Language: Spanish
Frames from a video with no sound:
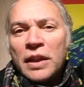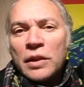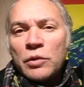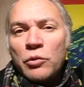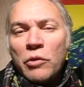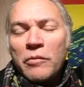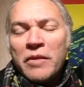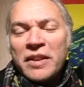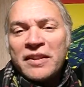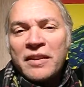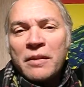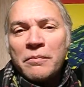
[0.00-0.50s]

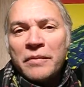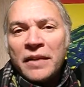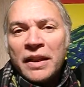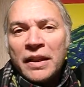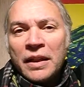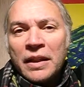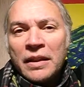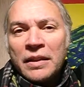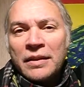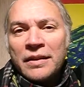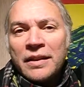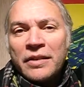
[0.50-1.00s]
nueva
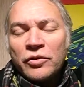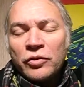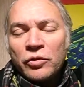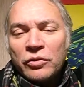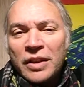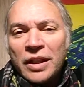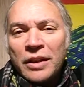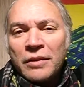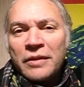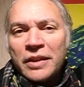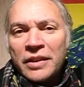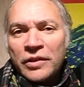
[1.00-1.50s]
Asamblea
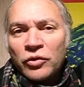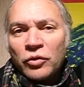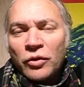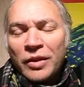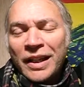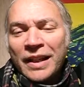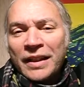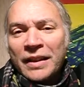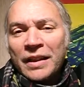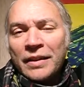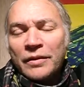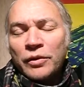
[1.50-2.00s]
Nacional
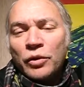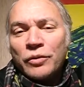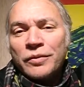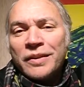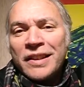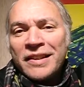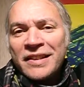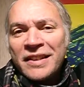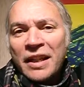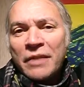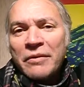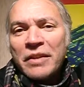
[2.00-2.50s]
Venezolana, donde
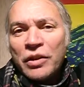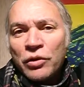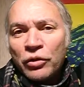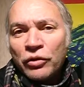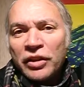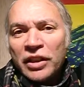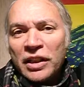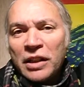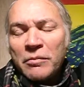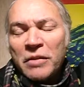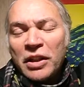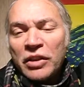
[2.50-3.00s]
Chávez no
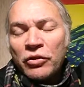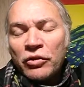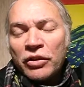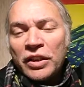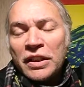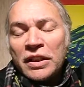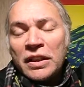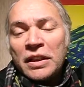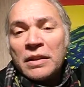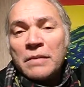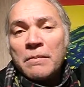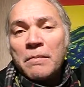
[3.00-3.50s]
tiene
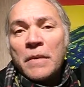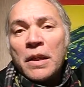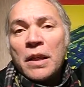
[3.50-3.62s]
mayoría.